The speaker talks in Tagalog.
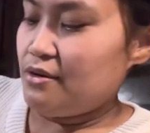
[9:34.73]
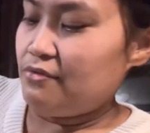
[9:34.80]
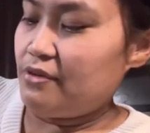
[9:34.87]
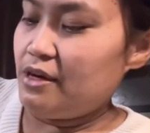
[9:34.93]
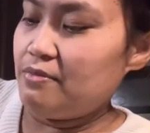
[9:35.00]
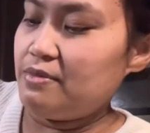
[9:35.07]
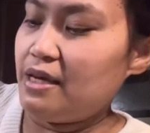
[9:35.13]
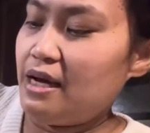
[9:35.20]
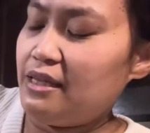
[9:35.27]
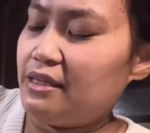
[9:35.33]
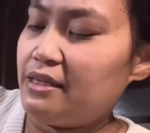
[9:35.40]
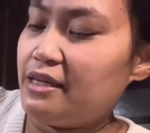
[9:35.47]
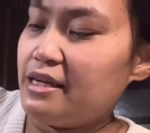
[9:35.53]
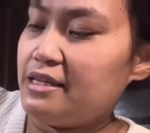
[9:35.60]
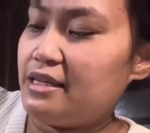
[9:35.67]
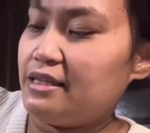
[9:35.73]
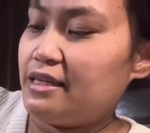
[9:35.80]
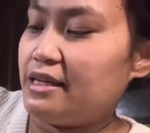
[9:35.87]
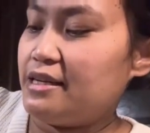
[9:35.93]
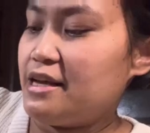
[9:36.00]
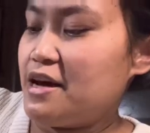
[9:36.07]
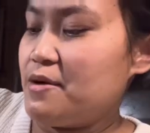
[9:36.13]
$5 ganyan
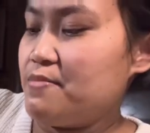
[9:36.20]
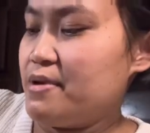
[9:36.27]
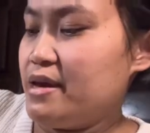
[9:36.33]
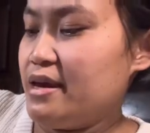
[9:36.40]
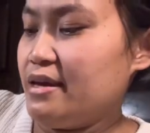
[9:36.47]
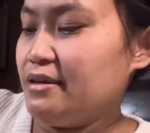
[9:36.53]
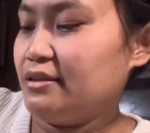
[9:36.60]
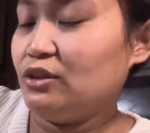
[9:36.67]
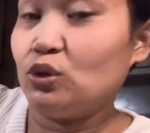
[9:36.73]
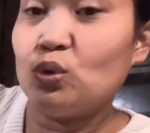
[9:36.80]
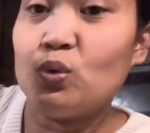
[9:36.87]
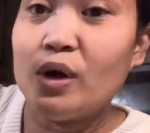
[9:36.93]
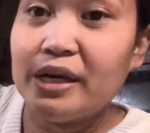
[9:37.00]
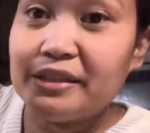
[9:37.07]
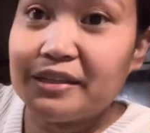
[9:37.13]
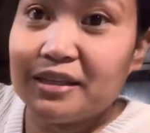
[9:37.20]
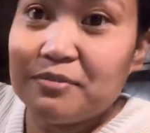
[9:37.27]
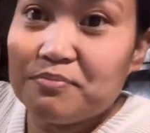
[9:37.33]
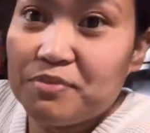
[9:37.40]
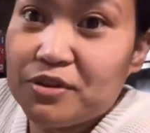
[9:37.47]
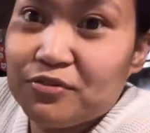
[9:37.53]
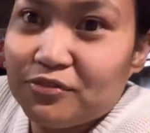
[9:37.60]
kadami.
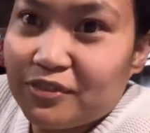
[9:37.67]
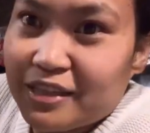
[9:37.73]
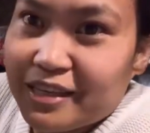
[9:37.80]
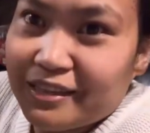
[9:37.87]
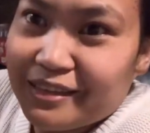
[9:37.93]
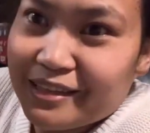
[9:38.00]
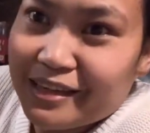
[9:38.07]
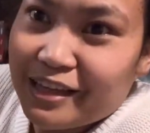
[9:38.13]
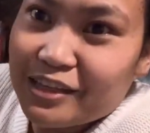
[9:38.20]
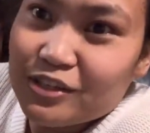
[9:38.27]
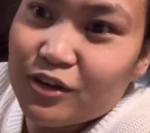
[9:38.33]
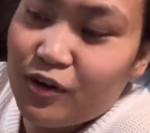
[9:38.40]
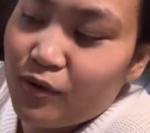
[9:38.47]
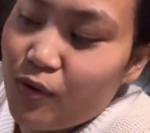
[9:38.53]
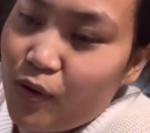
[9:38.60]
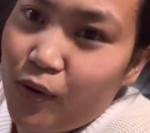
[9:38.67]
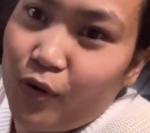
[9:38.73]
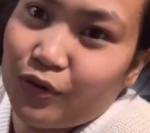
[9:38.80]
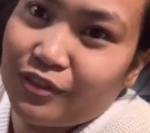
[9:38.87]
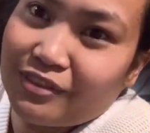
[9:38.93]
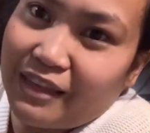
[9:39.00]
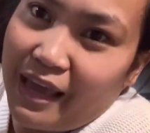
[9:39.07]
250. Tingnan nyo,
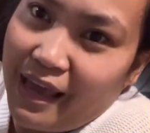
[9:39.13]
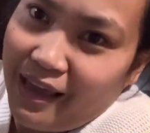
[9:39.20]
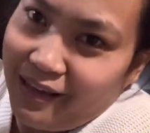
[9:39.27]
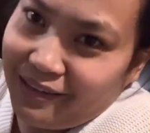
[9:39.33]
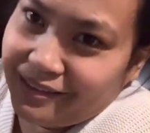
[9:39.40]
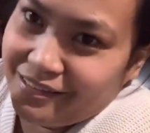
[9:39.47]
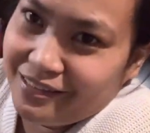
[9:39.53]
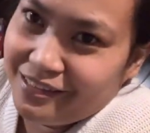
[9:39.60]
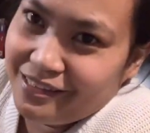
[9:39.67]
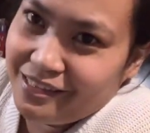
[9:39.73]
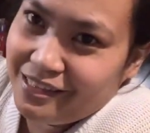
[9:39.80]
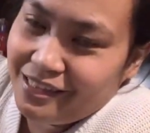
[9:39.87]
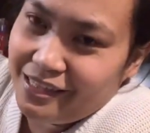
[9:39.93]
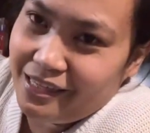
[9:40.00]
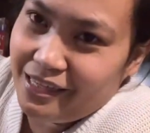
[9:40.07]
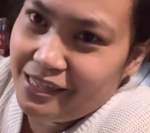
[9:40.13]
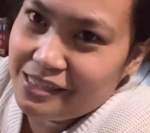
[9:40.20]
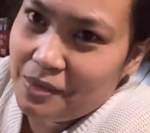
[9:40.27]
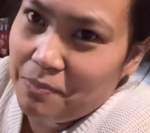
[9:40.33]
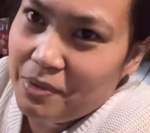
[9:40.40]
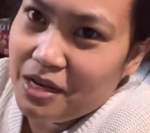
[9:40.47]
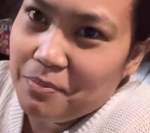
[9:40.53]
konti. Eh,
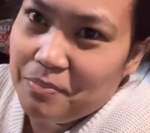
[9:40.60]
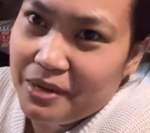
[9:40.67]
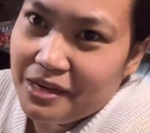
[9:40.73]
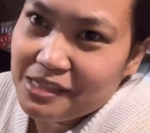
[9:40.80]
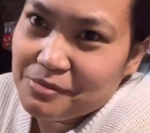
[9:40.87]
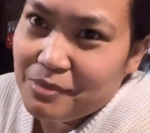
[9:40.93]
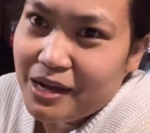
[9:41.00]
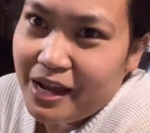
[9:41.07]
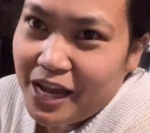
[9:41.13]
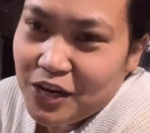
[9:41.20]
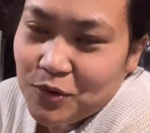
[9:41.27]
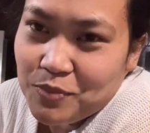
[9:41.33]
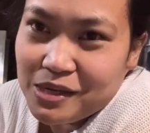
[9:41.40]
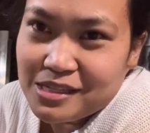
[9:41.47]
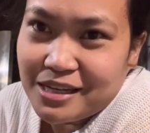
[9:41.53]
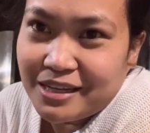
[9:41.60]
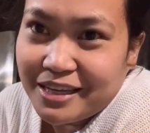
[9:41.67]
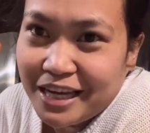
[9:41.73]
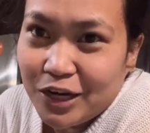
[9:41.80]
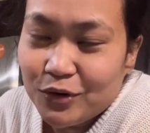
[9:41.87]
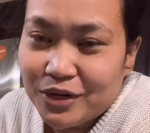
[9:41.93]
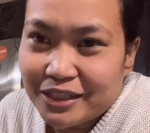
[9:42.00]
sa Pilipinas, magkano ba isang
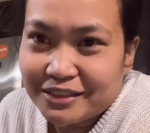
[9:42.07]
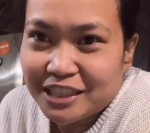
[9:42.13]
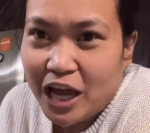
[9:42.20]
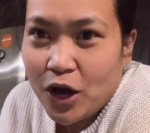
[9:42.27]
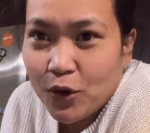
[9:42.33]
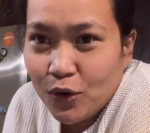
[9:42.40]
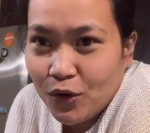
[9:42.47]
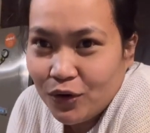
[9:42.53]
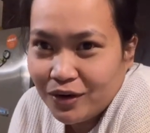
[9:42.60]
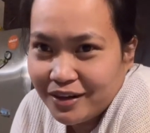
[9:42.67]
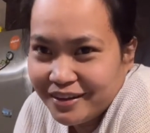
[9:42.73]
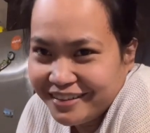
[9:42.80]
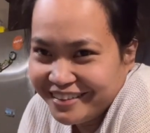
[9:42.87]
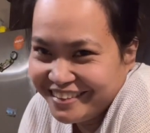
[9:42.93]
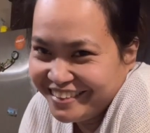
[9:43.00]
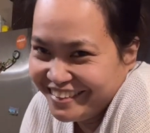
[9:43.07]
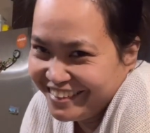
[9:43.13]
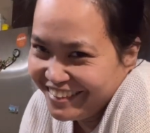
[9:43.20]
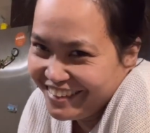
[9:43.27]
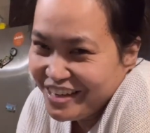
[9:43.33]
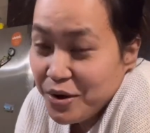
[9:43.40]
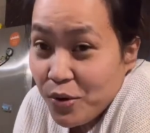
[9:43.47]
kilo ng tahong?
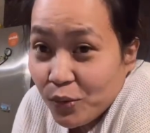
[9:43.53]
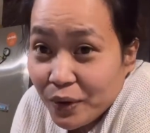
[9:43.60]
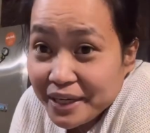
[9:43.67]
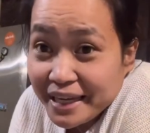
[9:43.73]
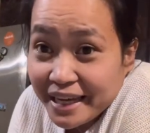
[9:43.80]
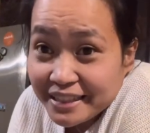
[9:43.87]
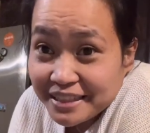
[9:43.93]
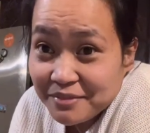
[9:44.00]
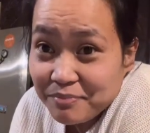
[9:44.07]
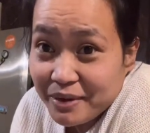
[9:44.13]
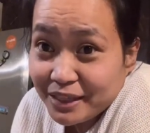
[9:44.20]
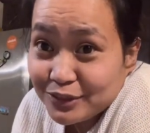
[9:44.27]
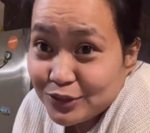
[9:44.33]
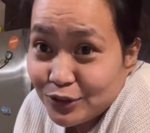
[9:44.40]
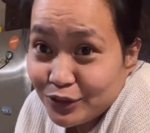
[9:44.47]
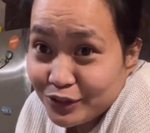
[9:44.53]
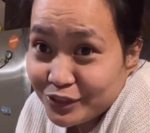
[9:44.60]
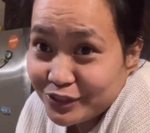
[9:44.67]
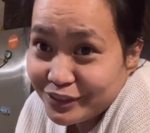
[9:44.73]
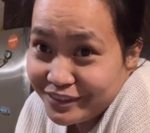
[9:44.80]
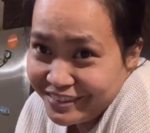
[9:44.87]
100 pesos.